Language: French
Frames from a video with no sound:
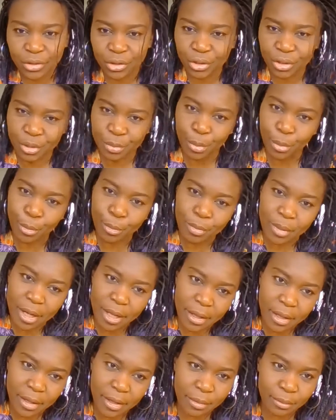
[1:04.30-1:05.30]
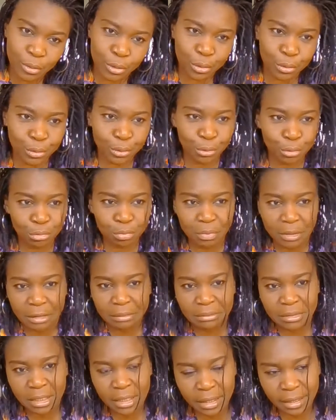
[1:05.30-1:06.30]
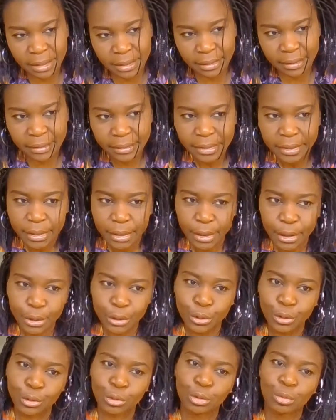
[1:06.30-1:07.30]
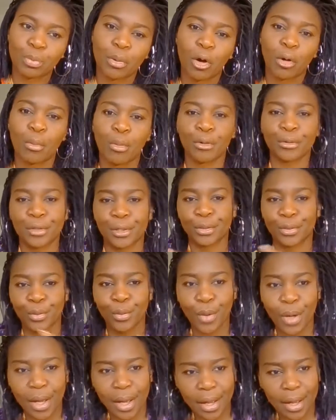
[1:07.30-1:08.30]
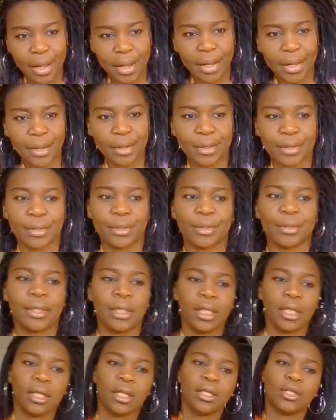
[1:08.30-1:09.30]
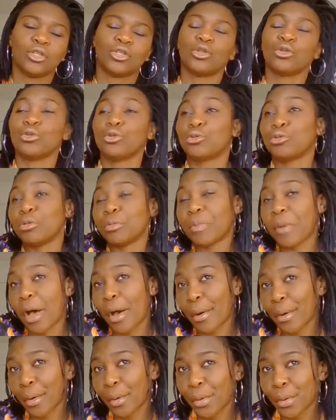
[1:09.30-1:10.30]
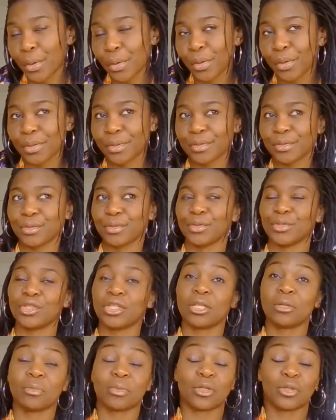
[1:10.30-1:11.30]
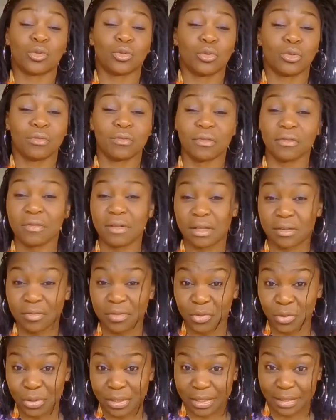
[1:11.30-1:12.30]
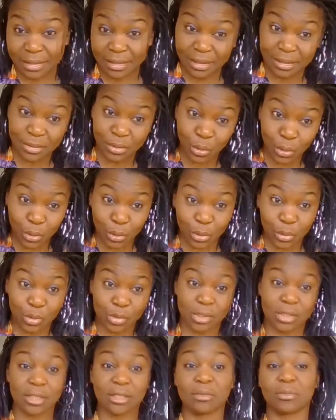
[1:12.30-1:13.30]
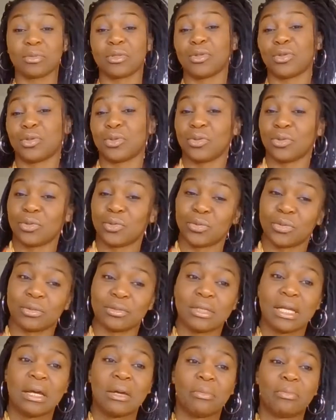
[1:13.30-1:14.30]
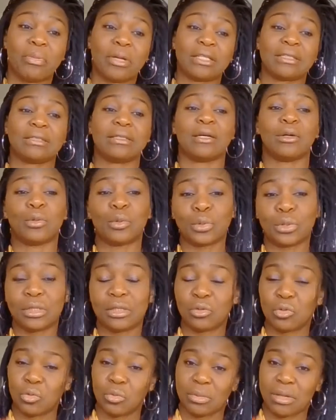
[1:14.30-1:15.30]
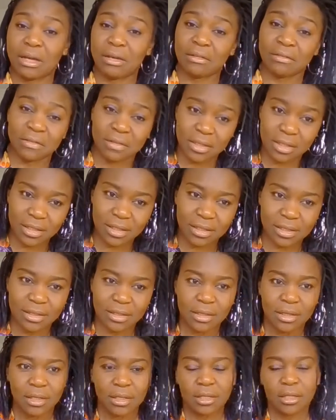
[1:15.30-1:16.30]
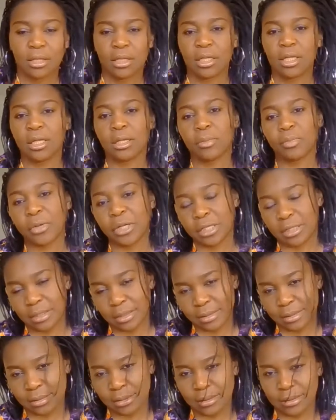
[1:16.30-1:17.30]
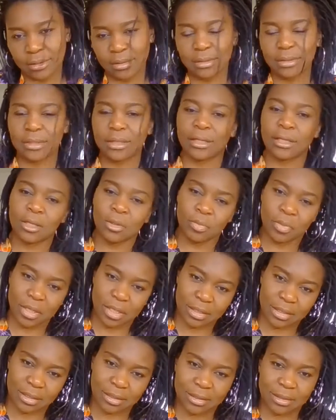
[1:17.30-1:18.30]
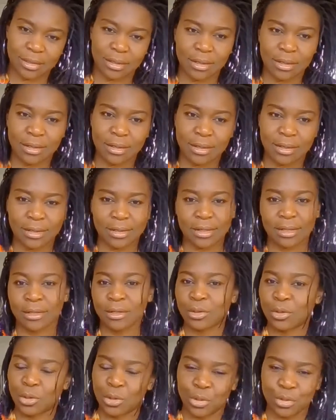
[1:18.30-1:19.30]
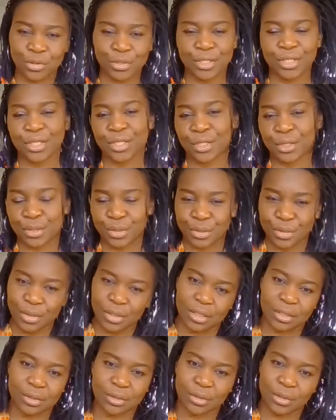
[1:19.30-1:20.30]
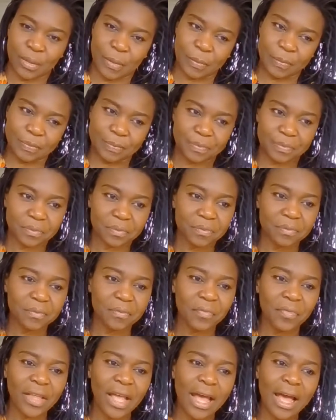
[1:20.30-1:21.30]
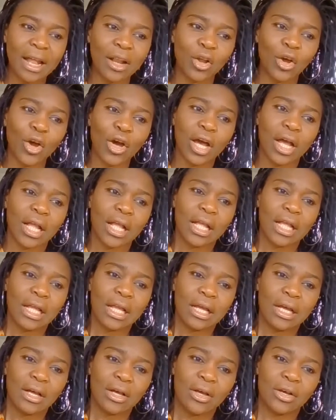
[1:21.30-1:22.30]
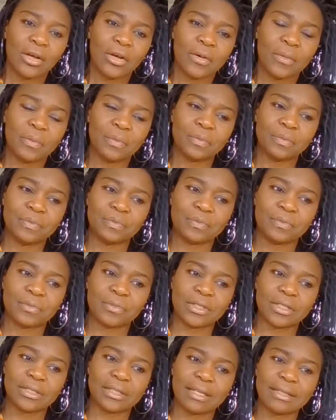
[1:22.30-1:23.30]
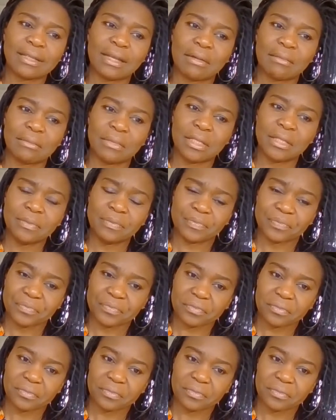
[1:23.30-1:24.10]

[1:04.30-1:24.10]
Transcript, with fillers: j'ai des problèmes, je ne suis pas bien, je suis pas au bon endroit, je ne suis pas heureuse, j'ai l'impression de vivre la vie de quelqu'un d'autre, j'ai l'impression de passer à côté de ma vie, et patati, et patata, encore et encore et encore. Alors, cet ami,